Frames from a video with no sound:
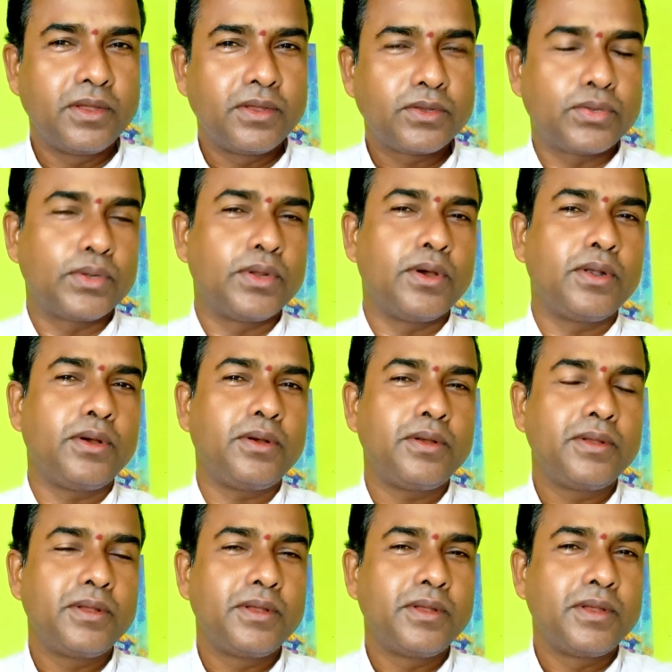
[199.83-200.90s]
শুরু হলো
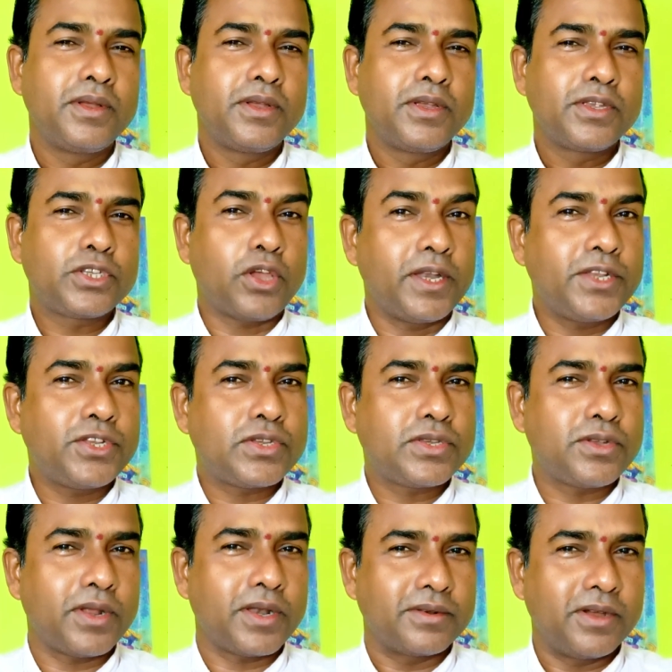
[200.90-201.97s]

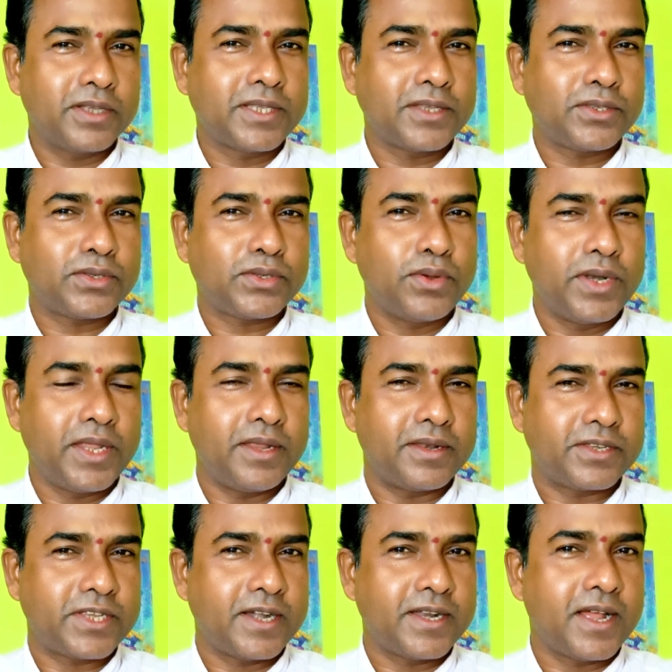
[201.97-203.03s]
শনিশ্চর অর্থাৎ শনির
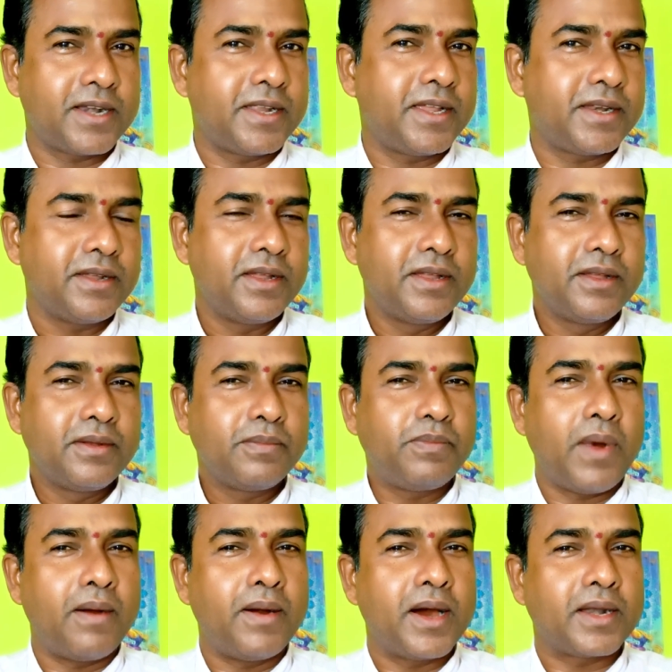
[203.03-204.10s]
স্যাটার্নের
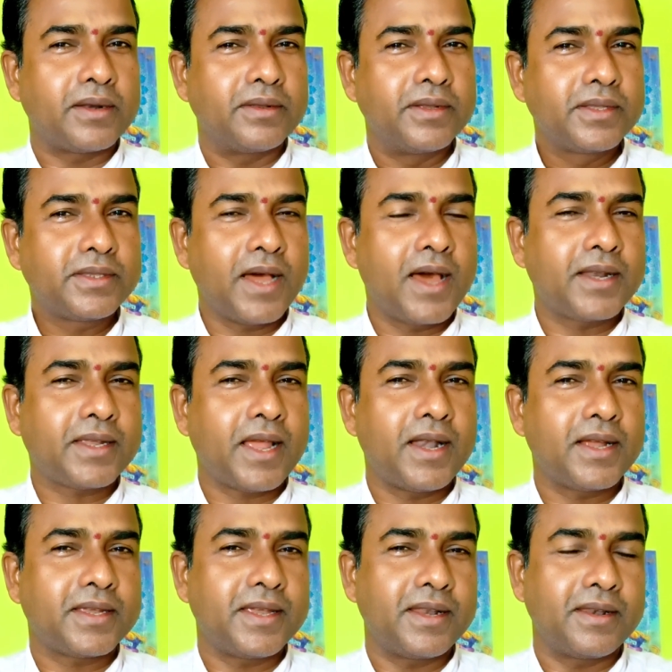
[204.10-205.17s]
পাওয়ার তার খেলা
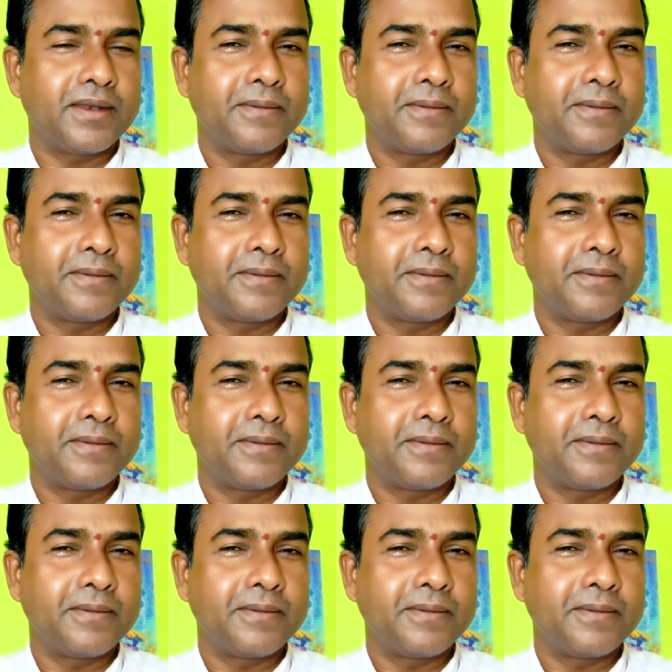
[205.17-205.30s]
খেল